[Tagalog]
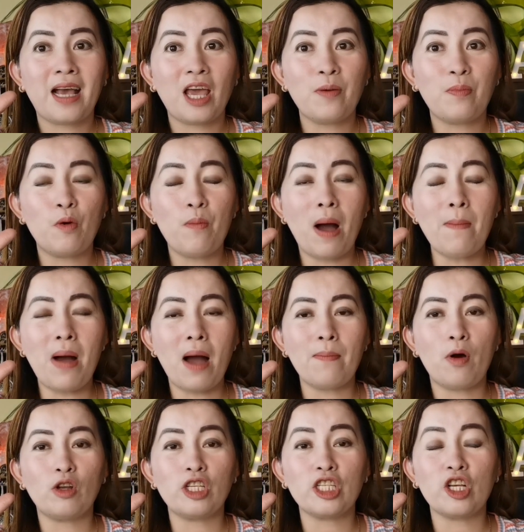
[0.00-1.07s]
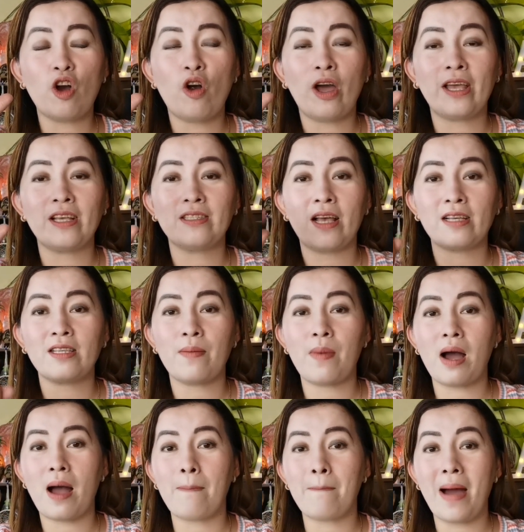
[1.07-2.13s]
Kayo po ba mga bossing ko ay isa sa
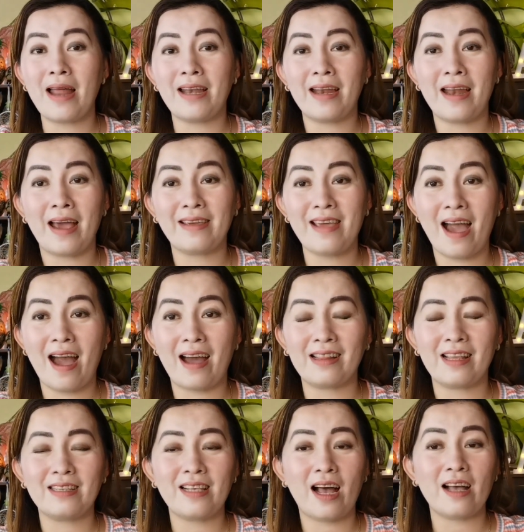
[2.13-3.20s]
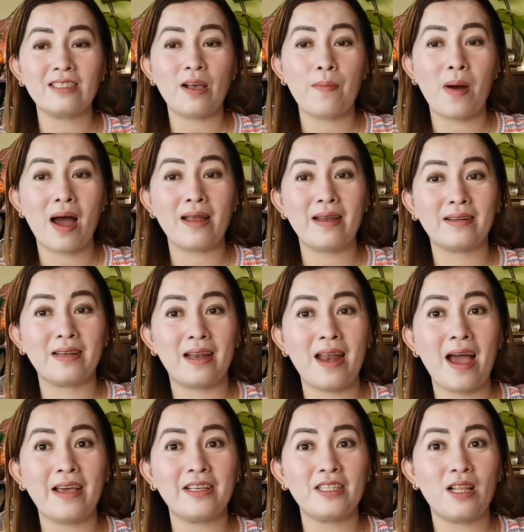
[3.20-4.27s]
mga mananaya at isa ka sa mga
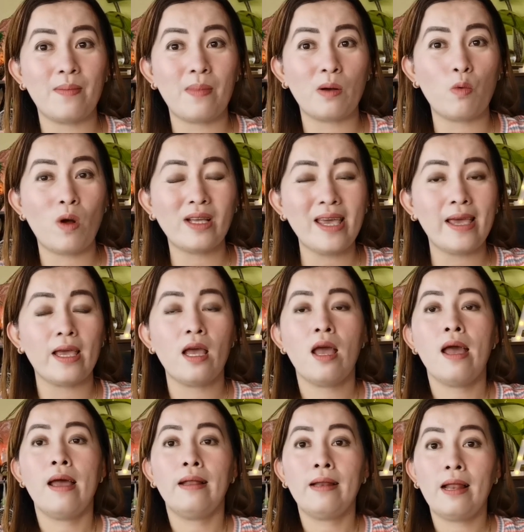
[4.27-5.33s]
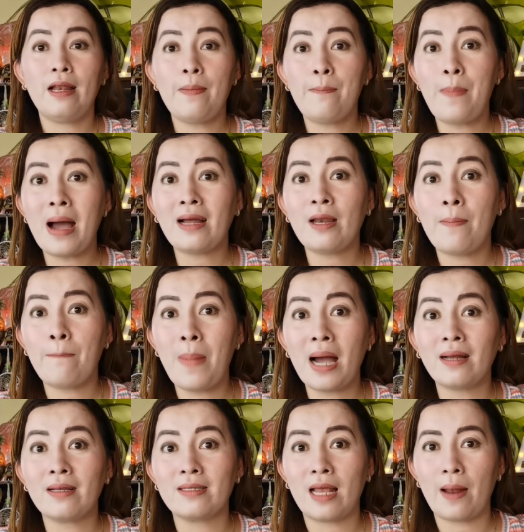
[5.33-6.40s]
nagnanais na magwagi ng
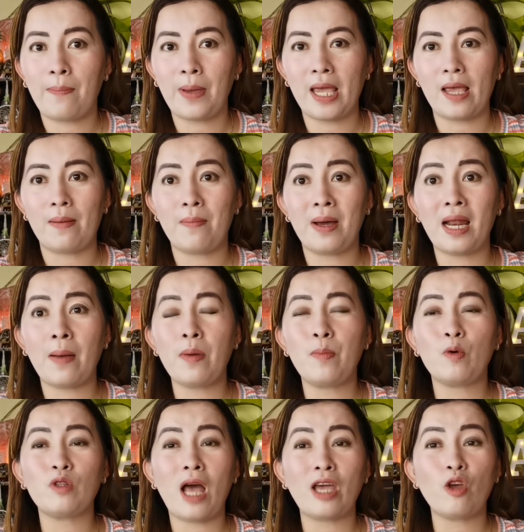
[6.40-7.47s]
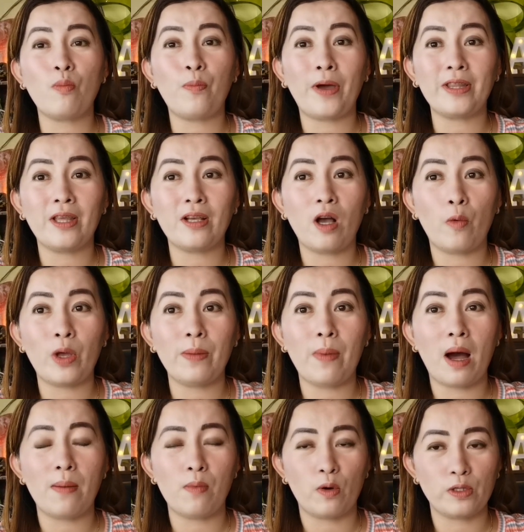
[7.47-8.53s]
limpak-limpak na salapi. Marami po tayong pwedeng gawin
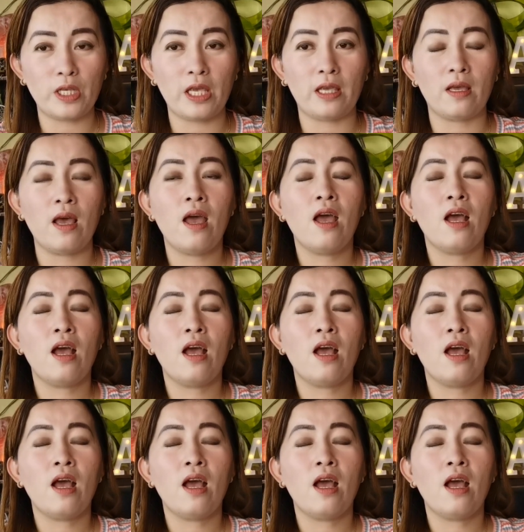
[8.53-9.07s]
mga bossing.